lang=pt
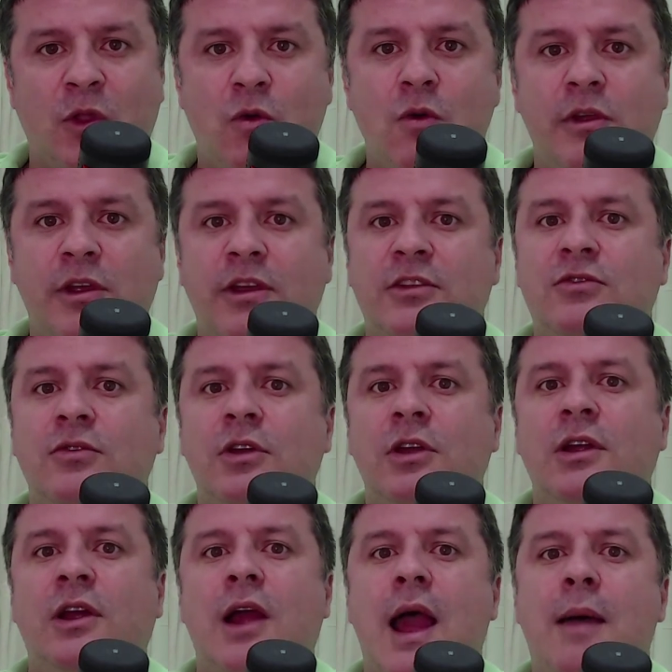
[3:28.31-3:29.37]
com isso,
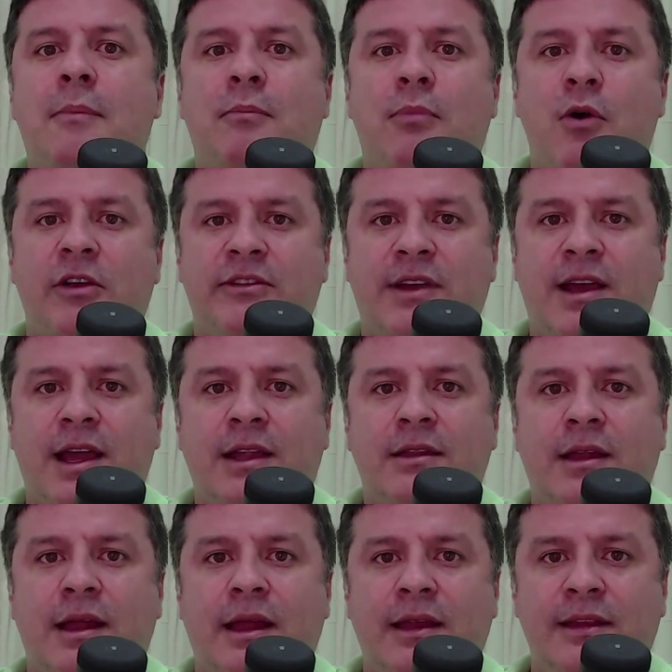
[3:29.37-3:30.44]
após a
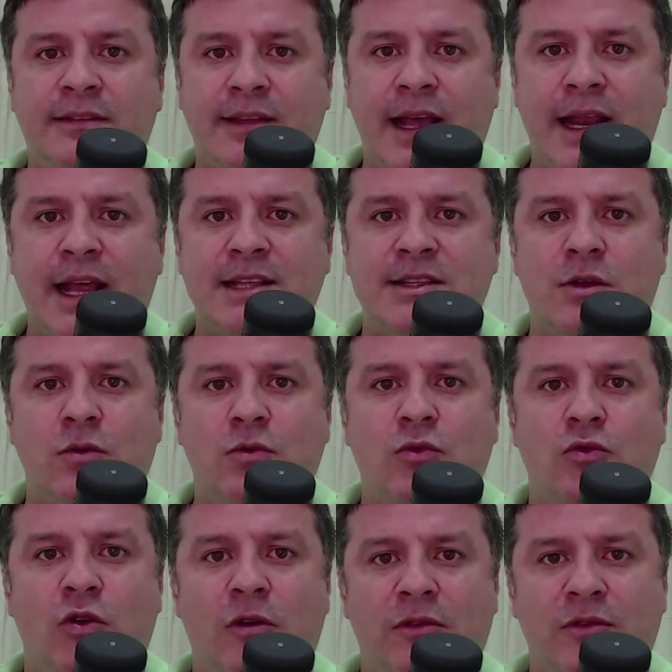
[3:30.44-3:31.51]
instalação do,
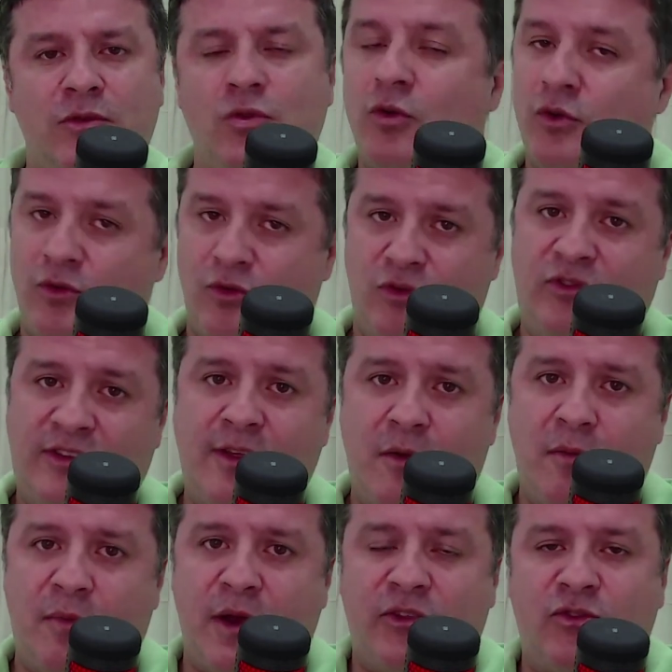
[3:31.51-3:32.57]
novo, do sistema
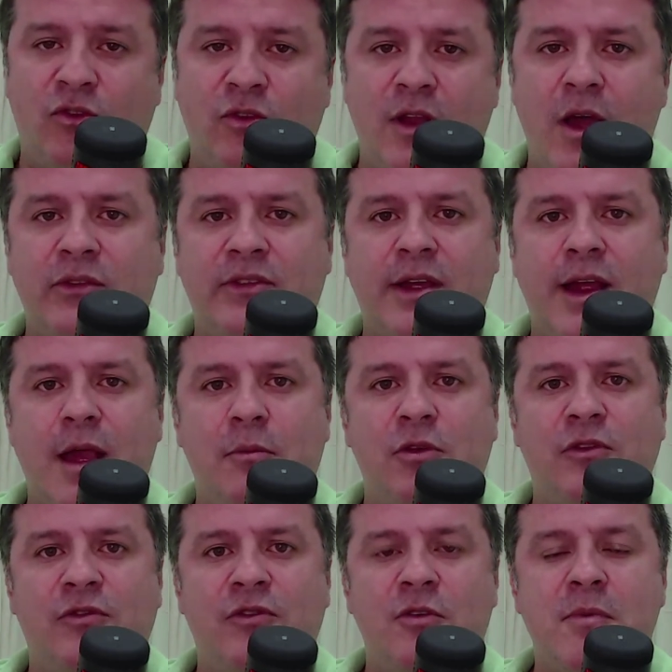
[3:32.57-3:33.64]
operacional que você acabou
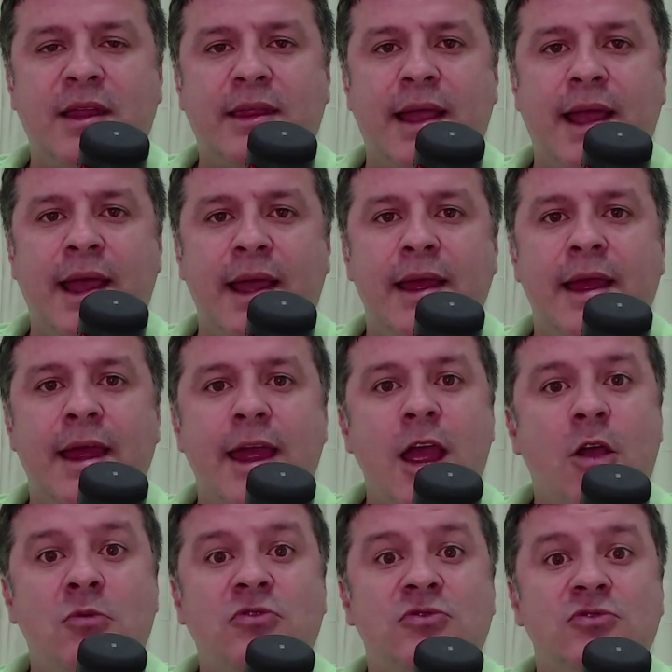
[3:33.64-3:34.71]
de formatar, é
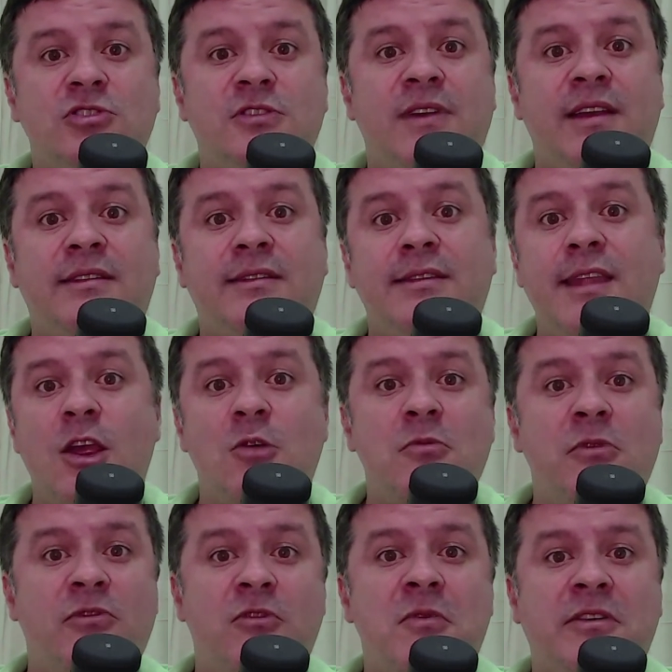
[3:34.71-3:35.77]
como se não tivesse nenhuma
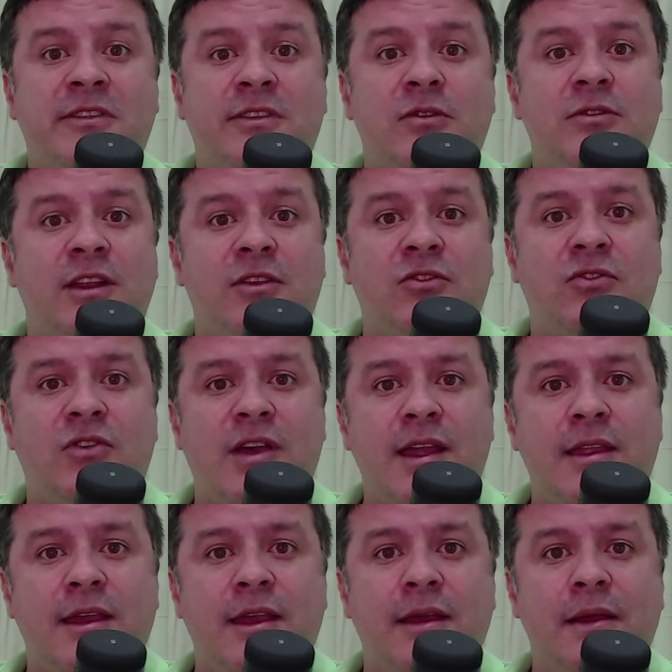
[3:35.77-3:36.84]
informação dentro do seu
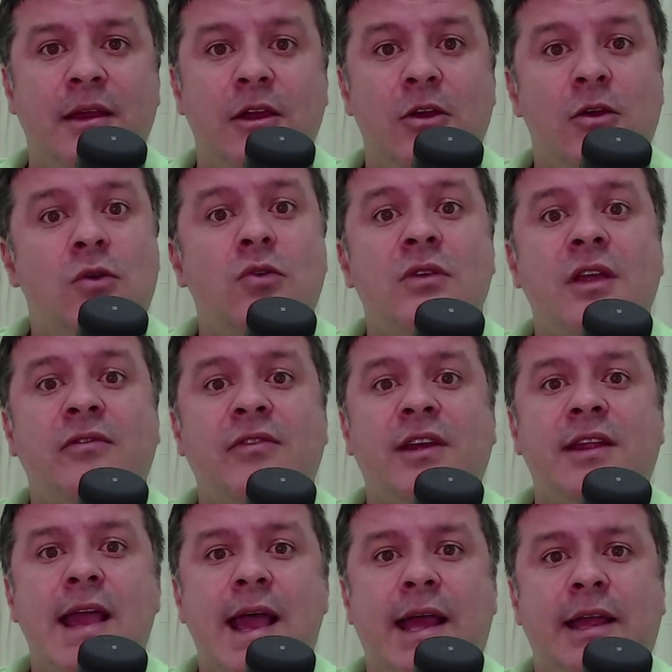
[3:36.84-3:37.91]
HD. O que não é
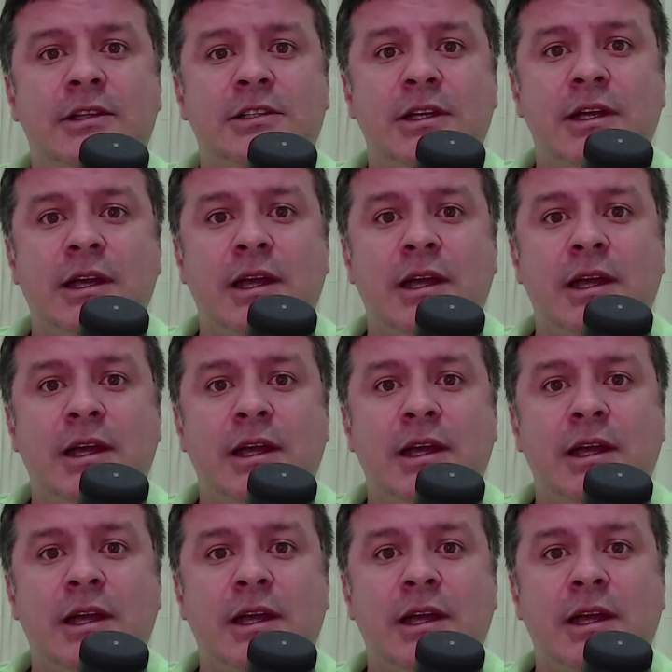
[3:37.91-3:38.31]
verdade.